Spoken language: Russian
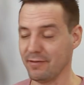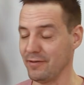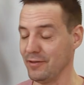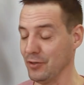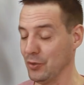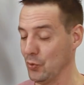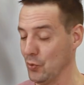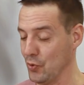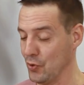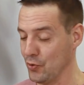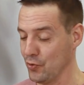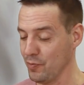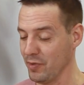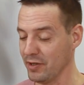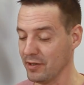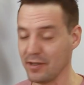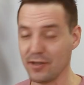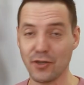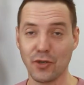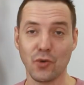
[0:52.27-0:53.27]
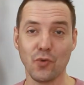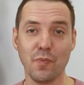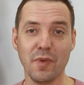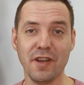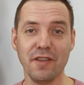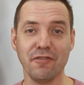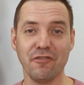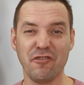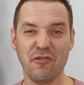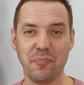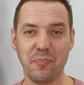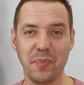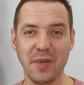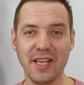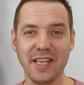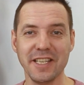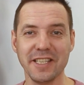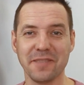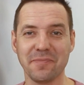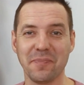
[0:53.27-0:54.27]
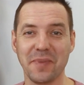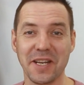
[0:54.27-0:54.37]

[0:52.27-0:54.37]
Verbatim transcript: Ну, любят они рубли впилить